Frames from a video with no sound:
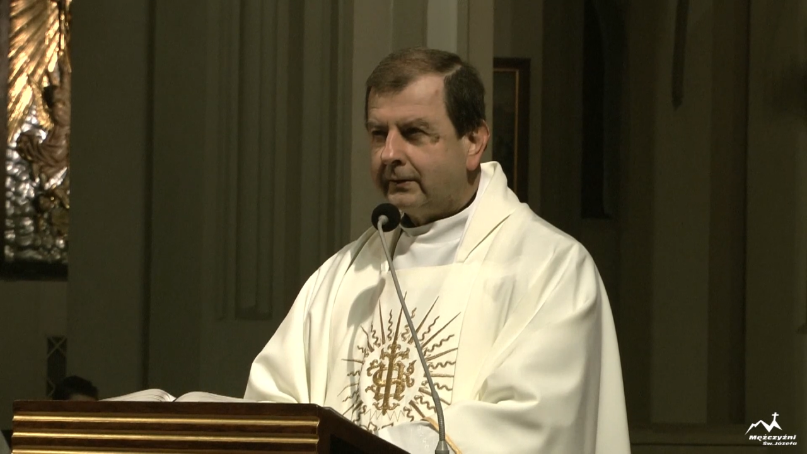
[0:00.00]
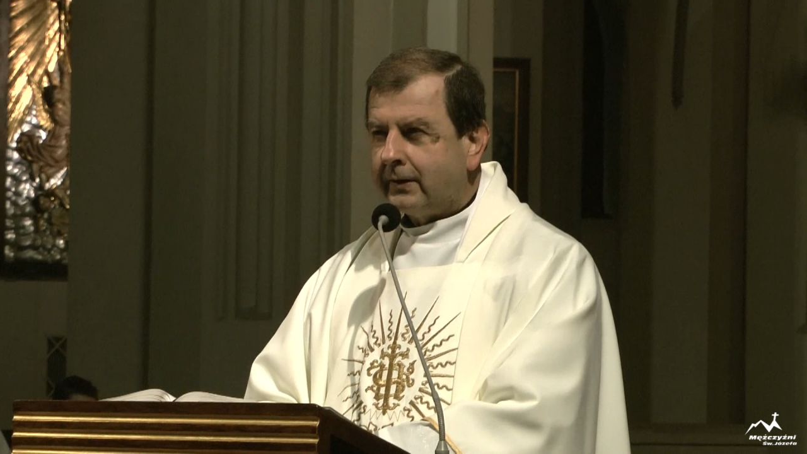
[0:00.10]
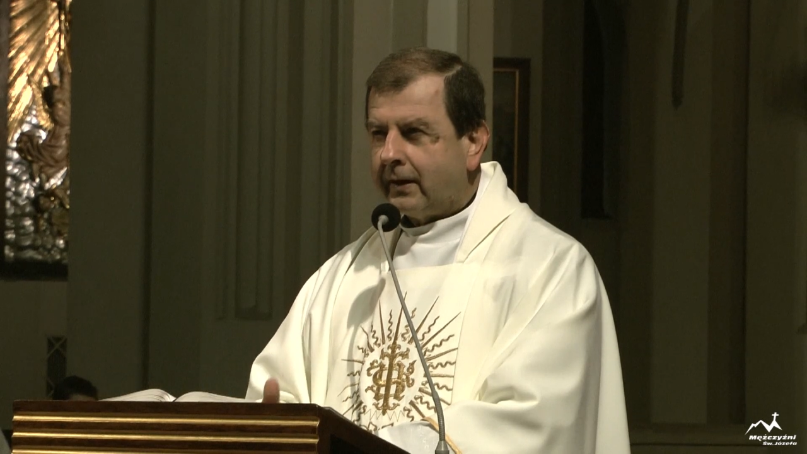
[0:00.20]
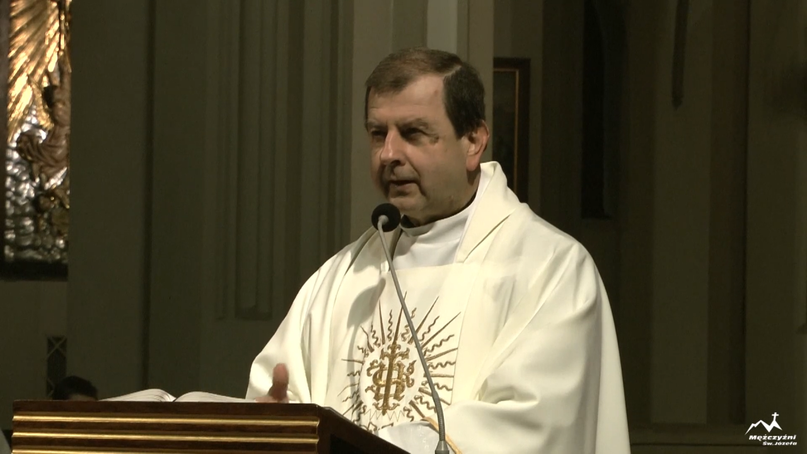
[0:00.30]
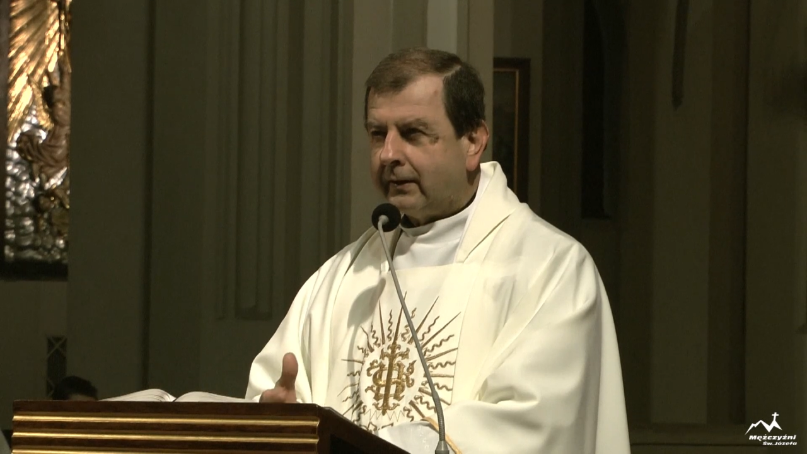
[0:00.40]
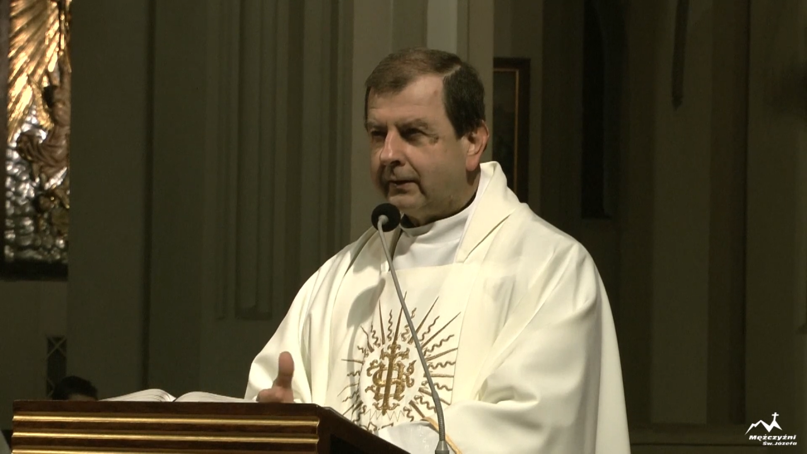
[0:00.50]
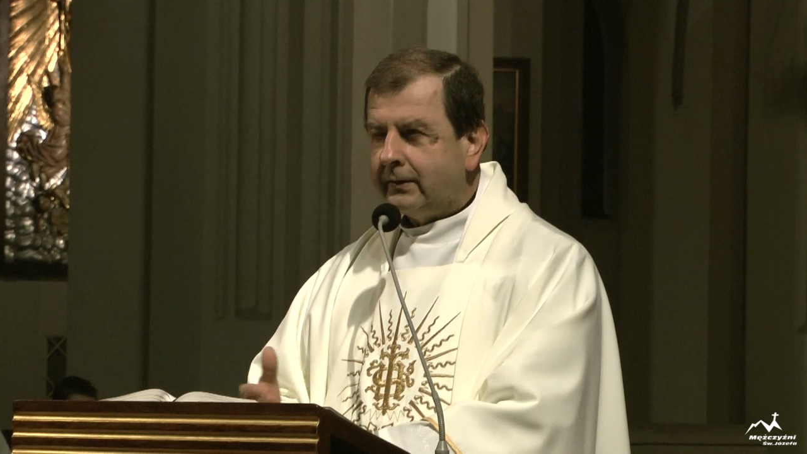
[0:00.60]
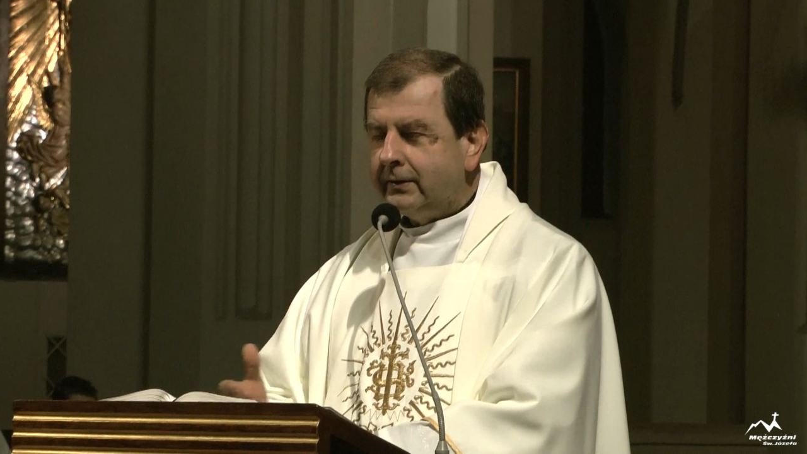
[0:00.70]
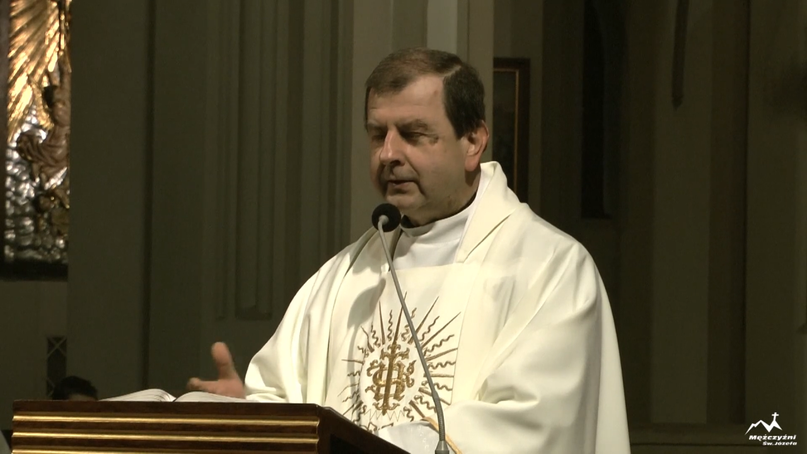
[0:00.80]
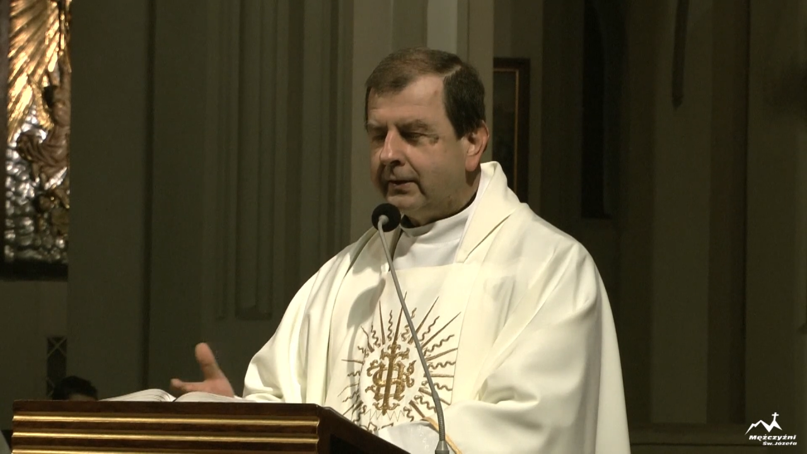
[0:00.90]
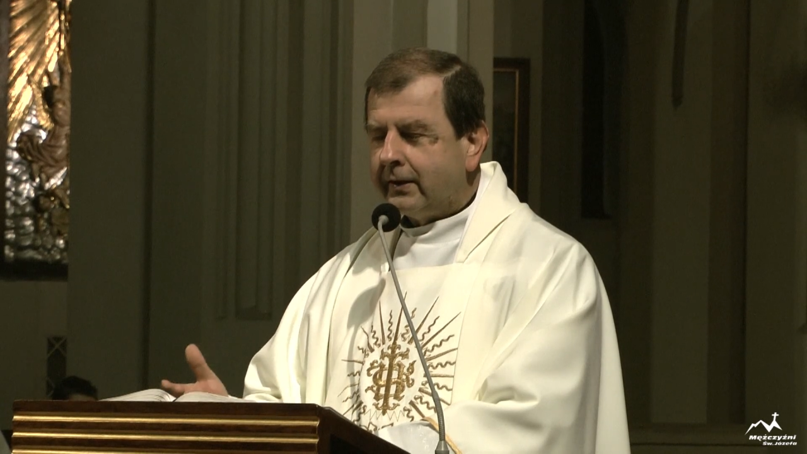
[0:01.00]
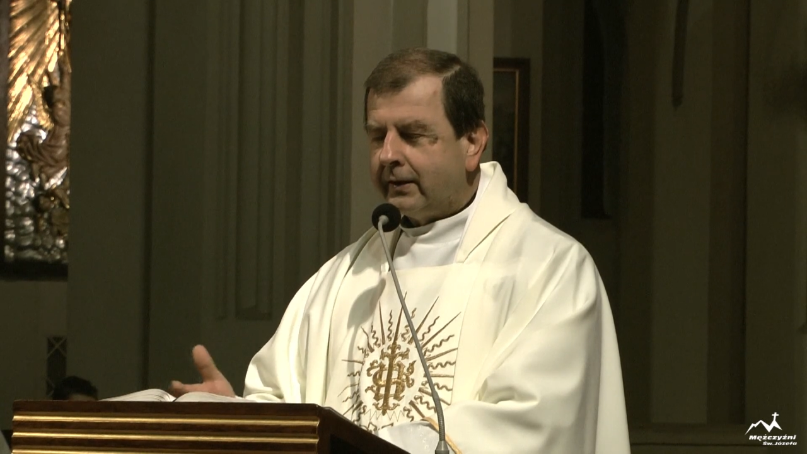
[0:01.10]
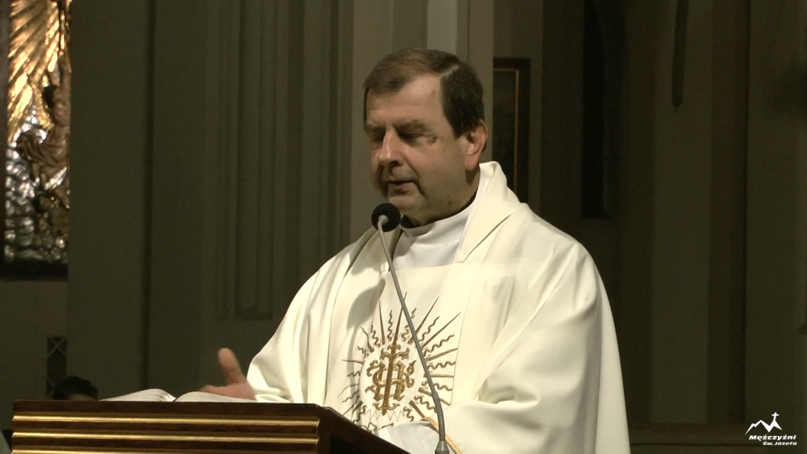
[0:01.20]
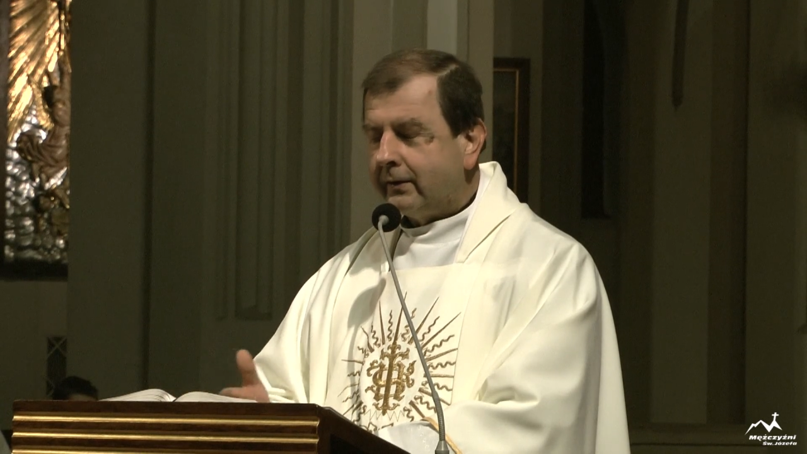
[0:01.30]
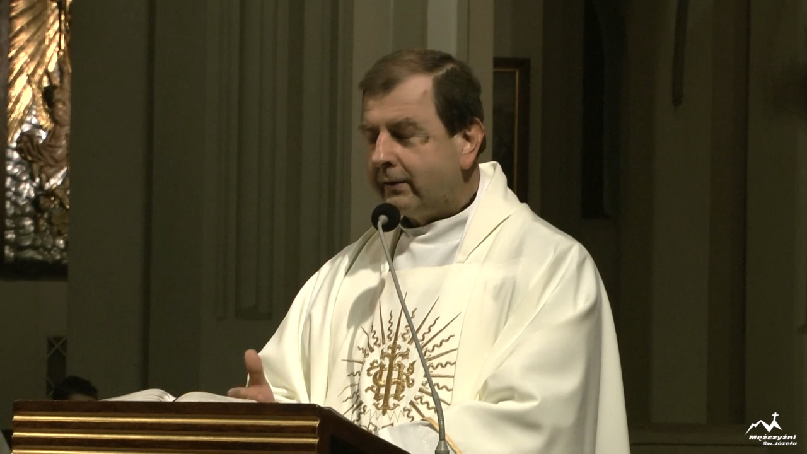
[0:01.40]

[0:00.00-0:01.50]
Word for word: na inne,